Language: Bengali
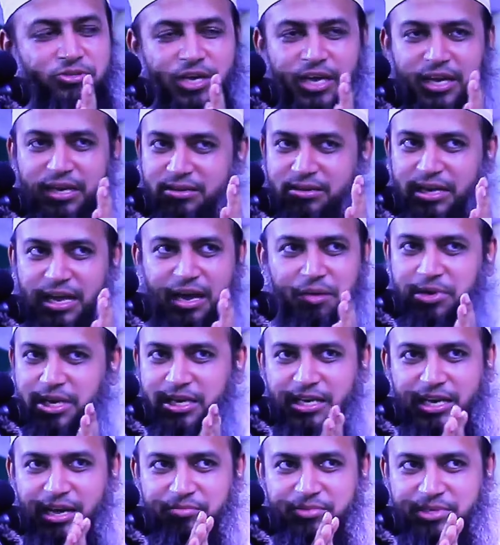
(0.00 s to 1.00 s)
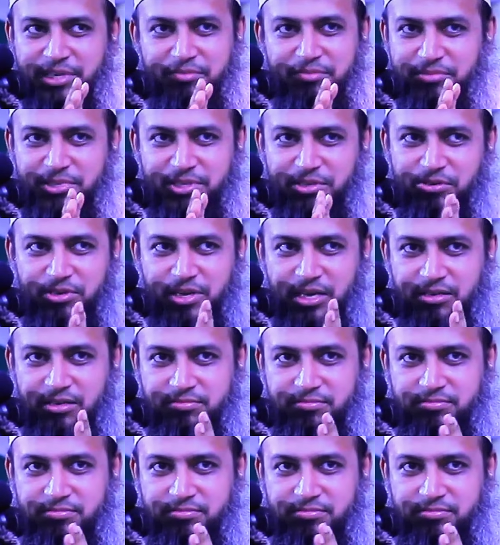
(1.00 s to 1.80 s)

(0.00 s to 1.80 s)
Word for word: দয়া করে আমার নাম টান দিও না